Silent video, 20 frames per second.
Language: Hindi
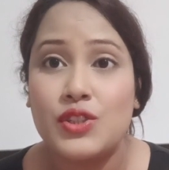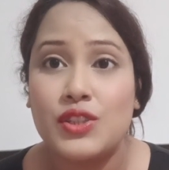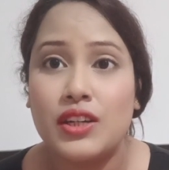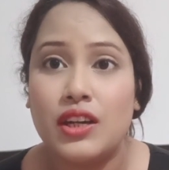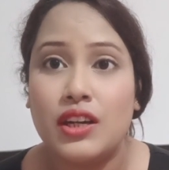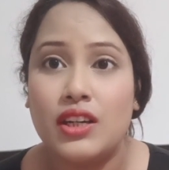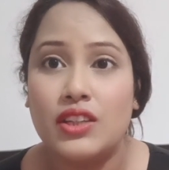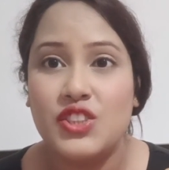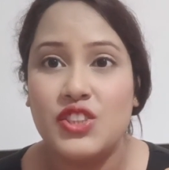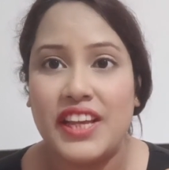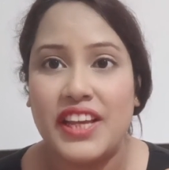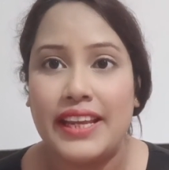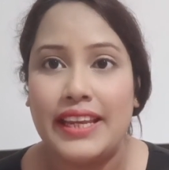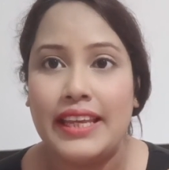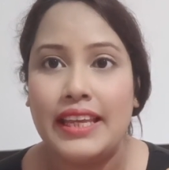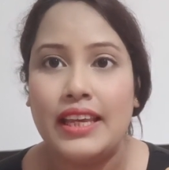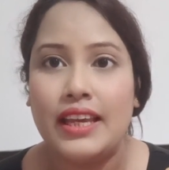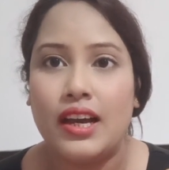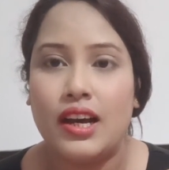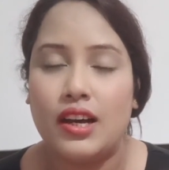uh, का चेरी
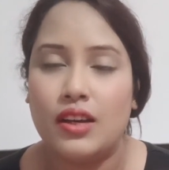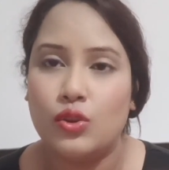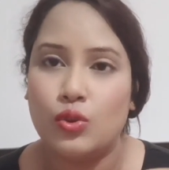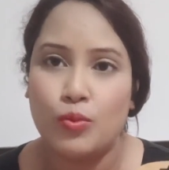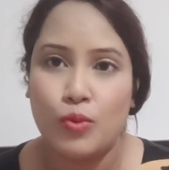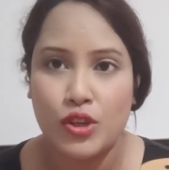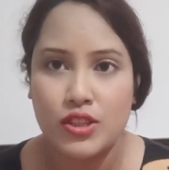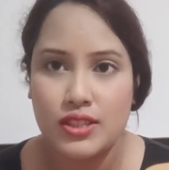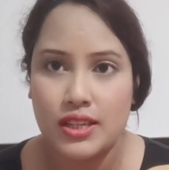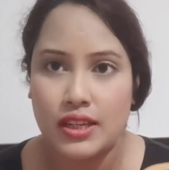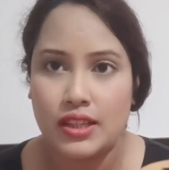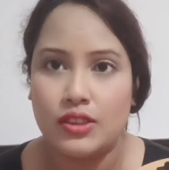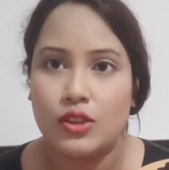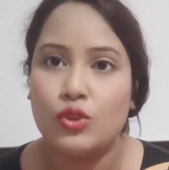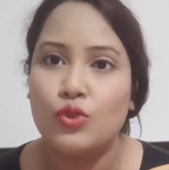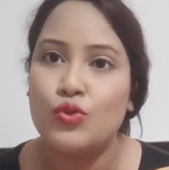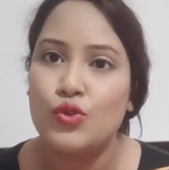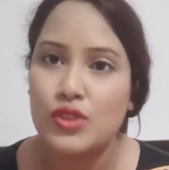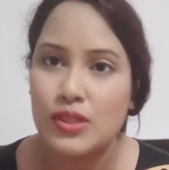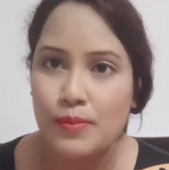का तो बहुत सारा था
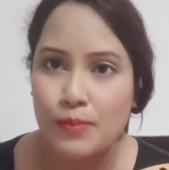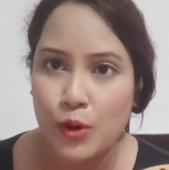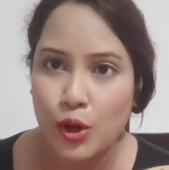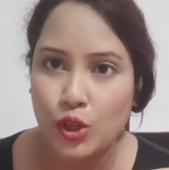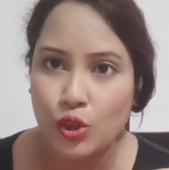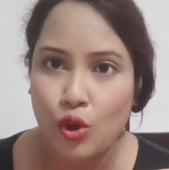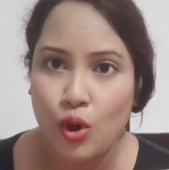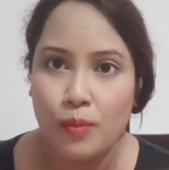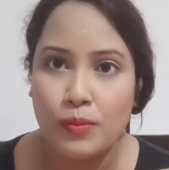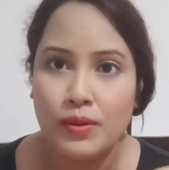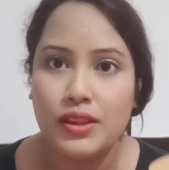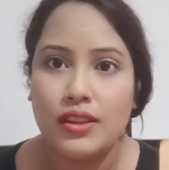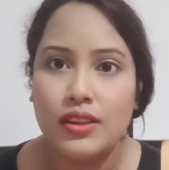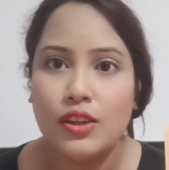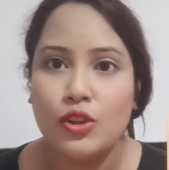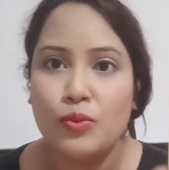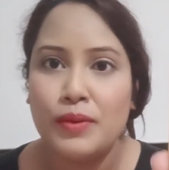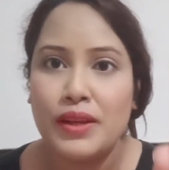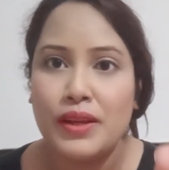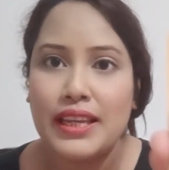तो वो सब बहुत कॉमन
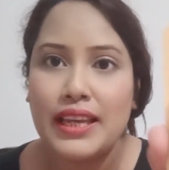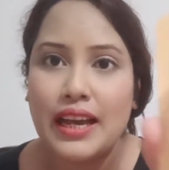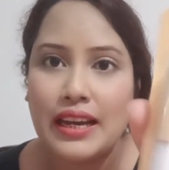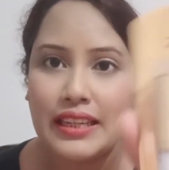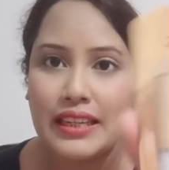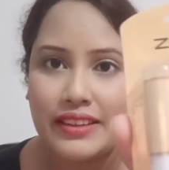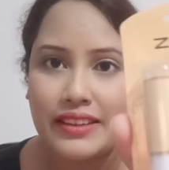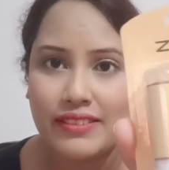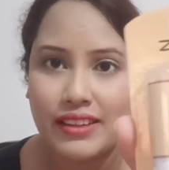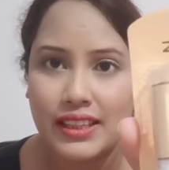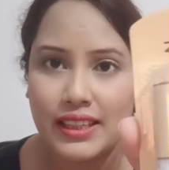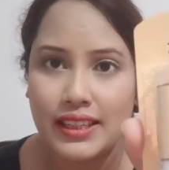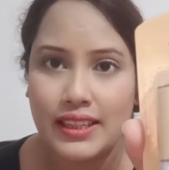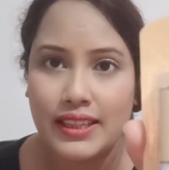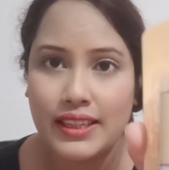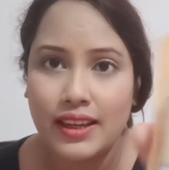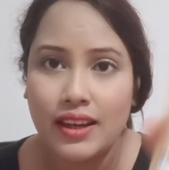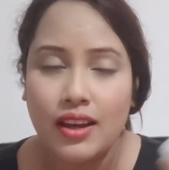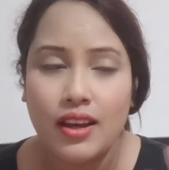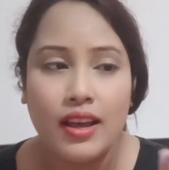था तो मैंने ये हनी वाला
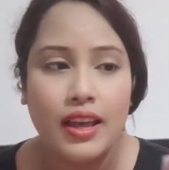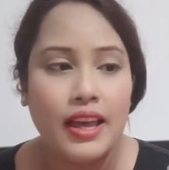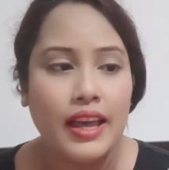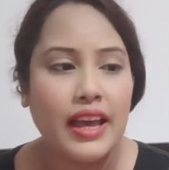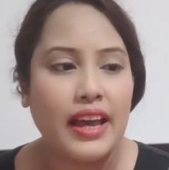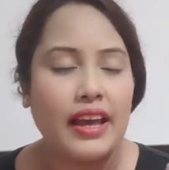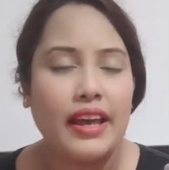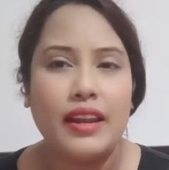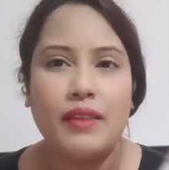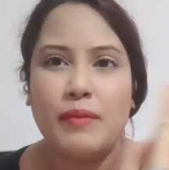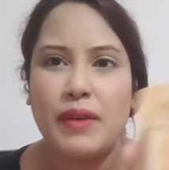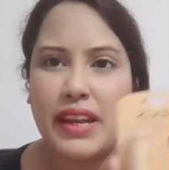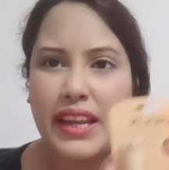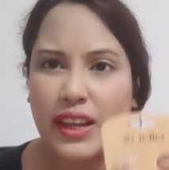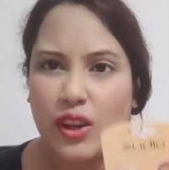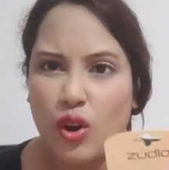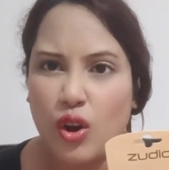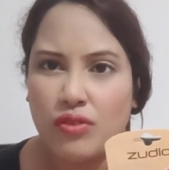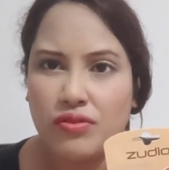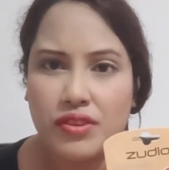लिया एंड मैंने
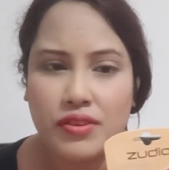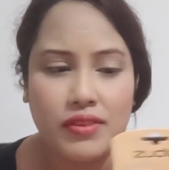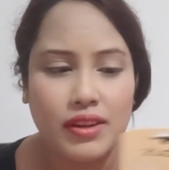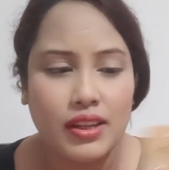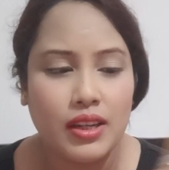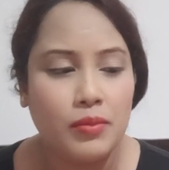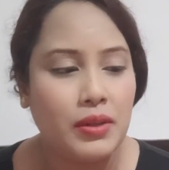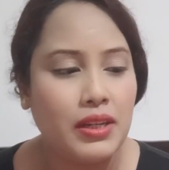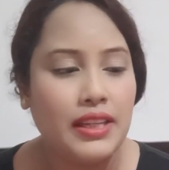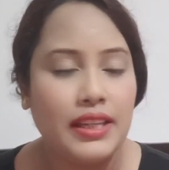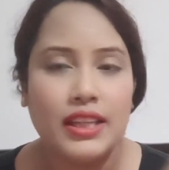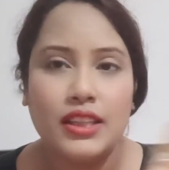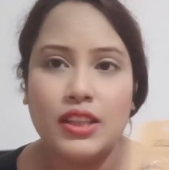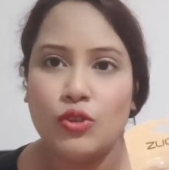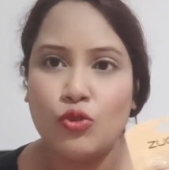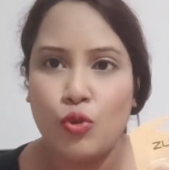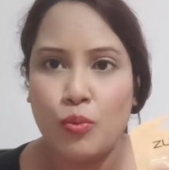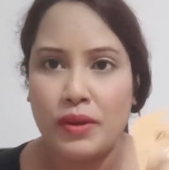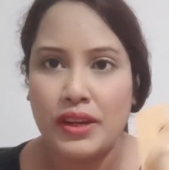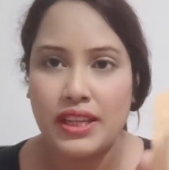कॉफ़ी वाला भी लिया था
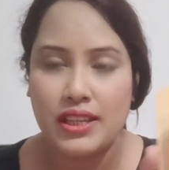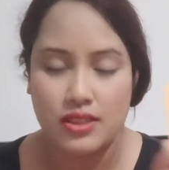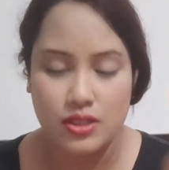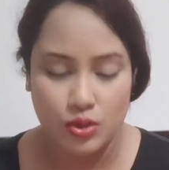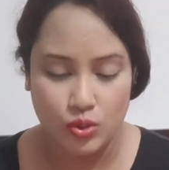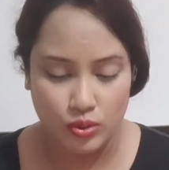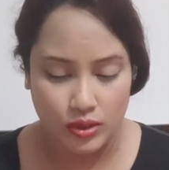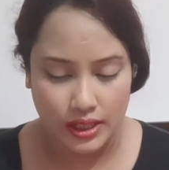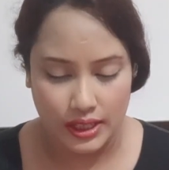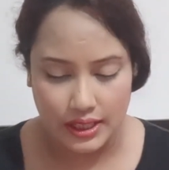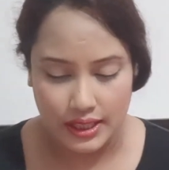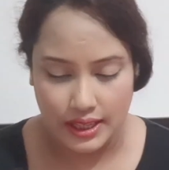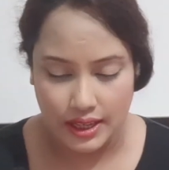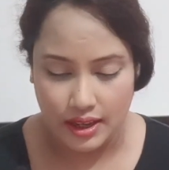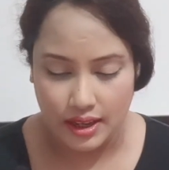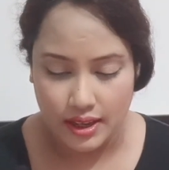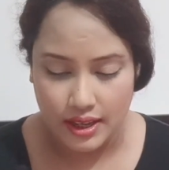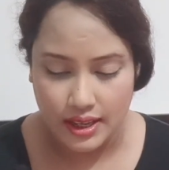वो मैंने किसी को दे दिया